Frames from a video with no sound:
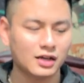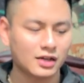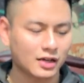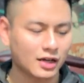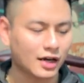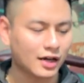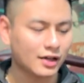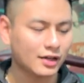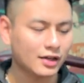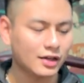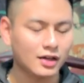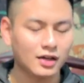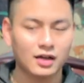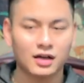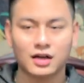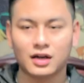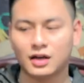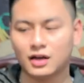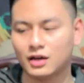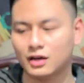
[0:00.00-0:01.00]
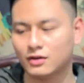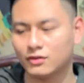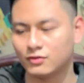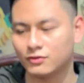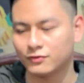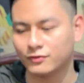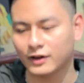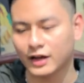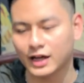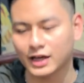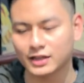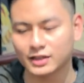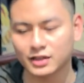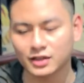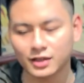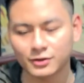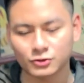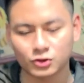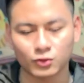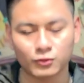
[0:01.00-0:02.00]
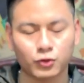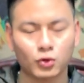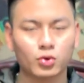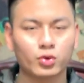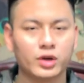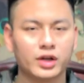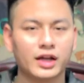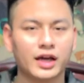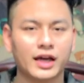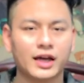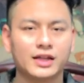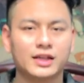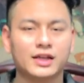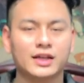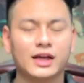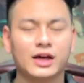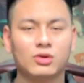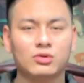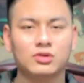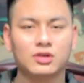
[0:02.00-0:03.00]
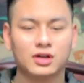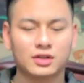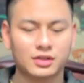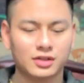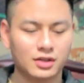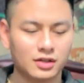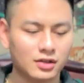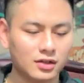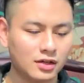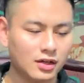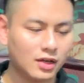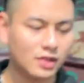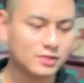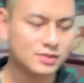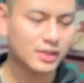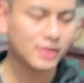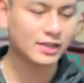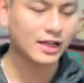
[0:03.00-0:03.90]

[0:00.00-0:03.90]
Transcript: đấy à, và những cái chung phú quý này thì đều được những uh, chế